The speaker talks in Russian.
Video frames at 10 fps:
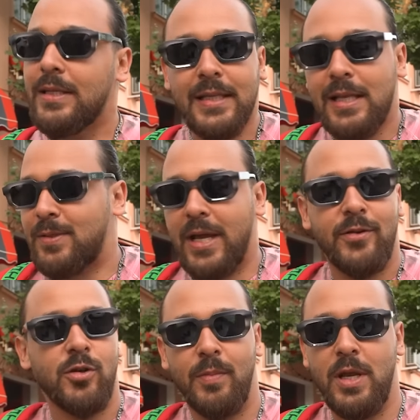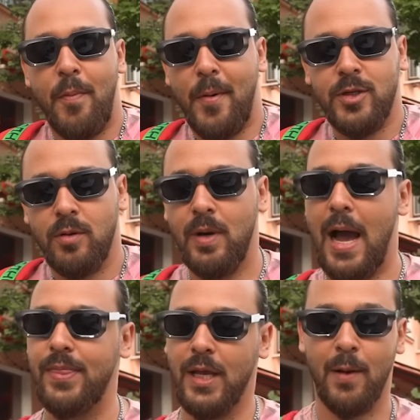на стендап, скорее всего, мы не попадем,
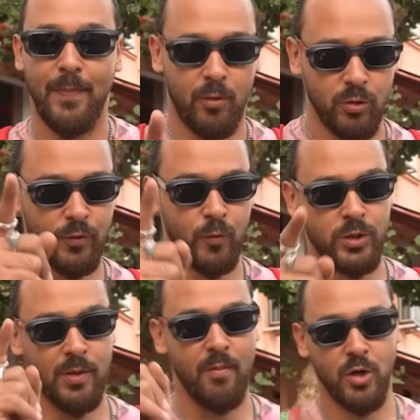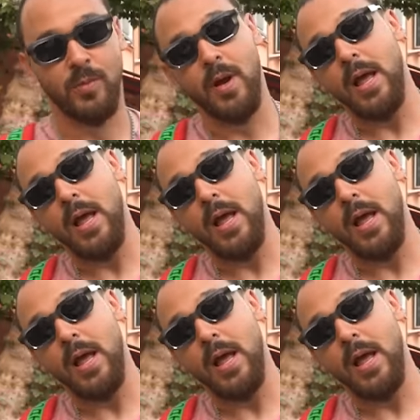однако покушать вкусно мы можем.